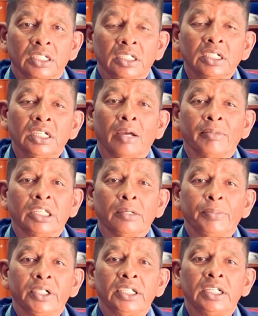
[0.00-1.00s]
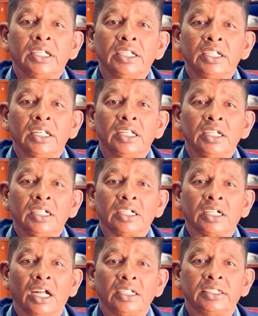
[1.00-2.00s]
இங்கு அமைக்கப்பட்டிருக்கின்ற
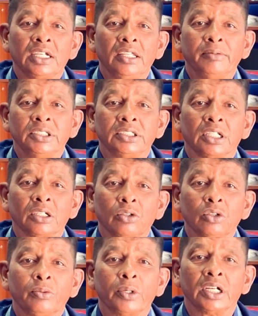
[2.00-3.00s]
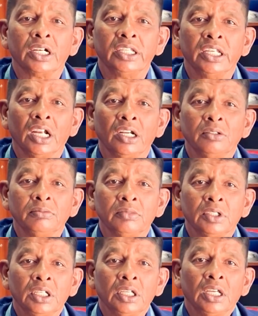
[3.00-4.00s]
காற்றலை மின்சார கோபுரங்களினாலும்
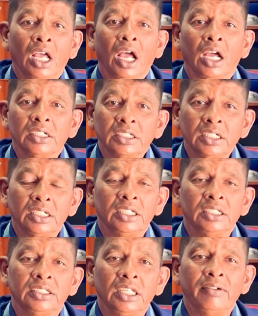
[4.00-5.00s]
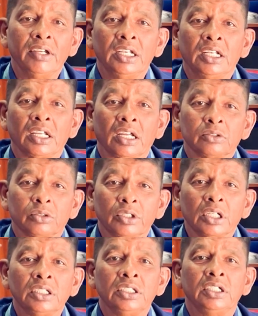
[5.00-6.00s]
அங்கு இத்தீவில்
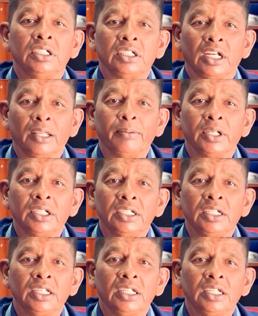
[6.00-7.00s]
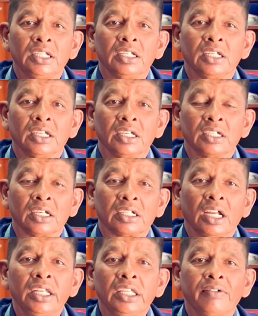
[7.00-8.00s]
தொடர்ந்து நடைபெறுகின்ற
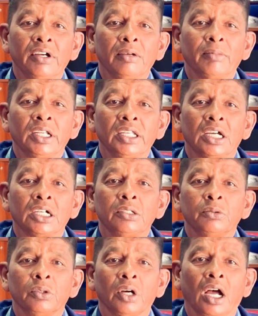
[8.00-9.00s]
கனியவள மண் அகழ்வு